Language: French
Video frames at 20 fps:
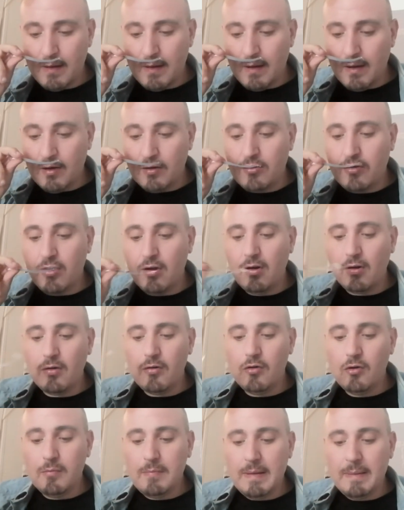En cœur,
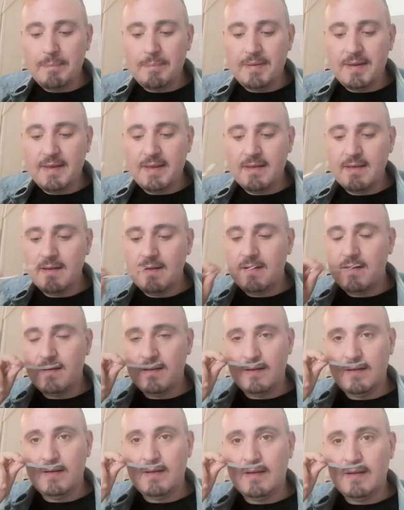l'aubépine.
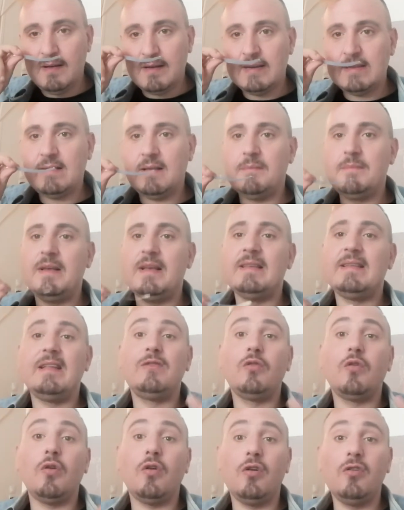Ça sent bien,
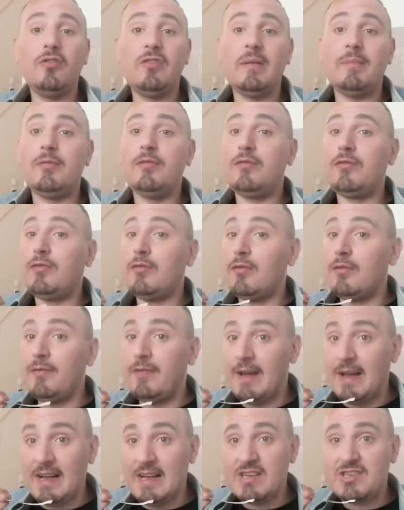cette rose un peu
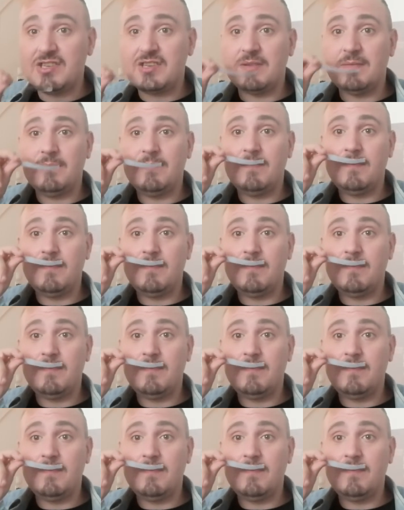sauvage.